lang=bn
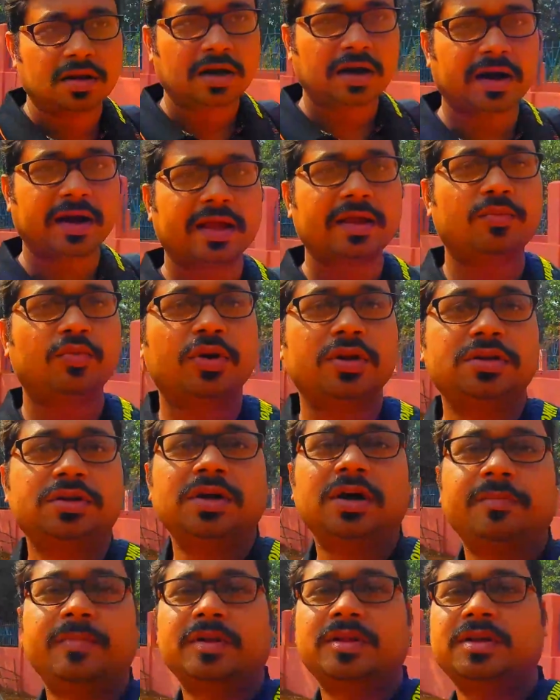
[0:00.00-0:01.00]
আগেই বলেছি
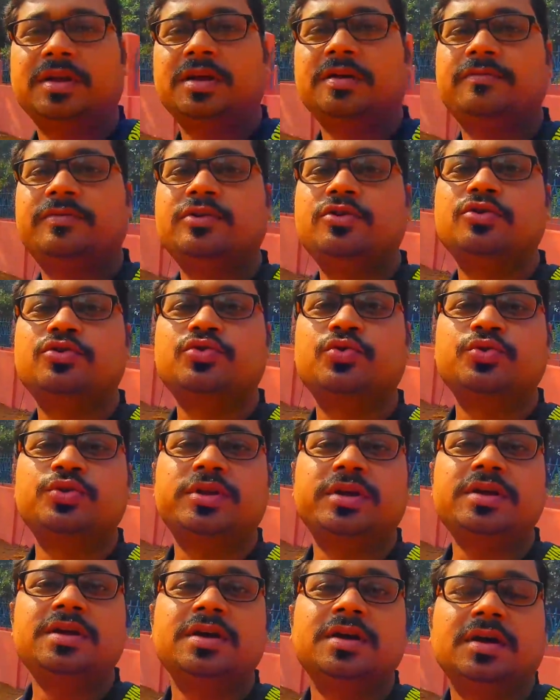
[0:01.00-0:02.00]
আপনাদের এই ভিডিও
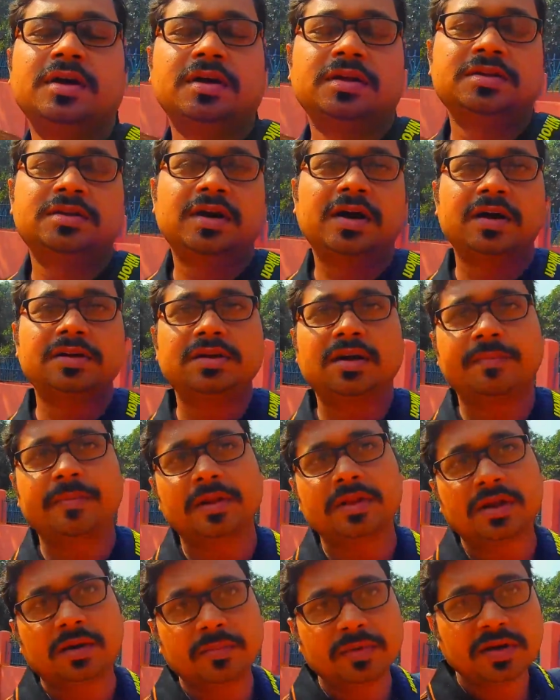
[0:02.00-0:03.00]
শুরুতেই যে আজ
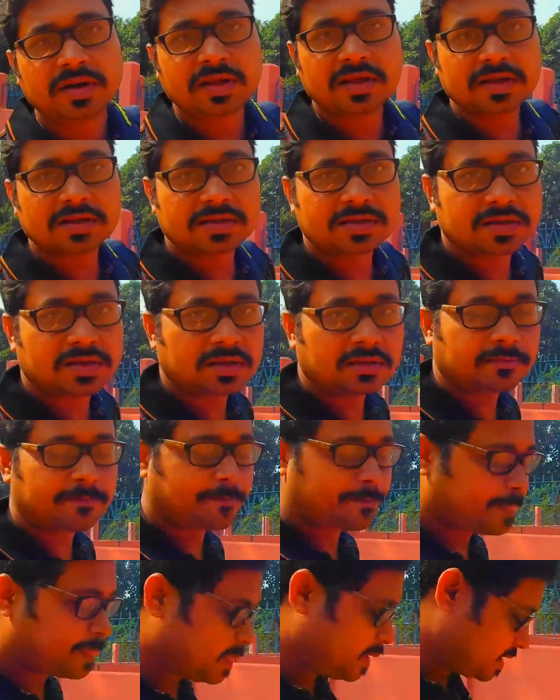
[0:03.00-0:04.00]
আপনাদের আমি নিয়ে এসেছি
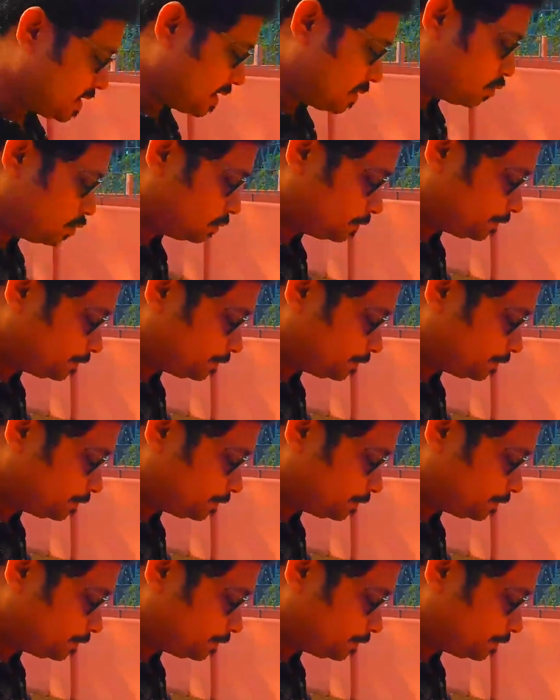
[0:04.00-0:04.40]
নিয়ে যাব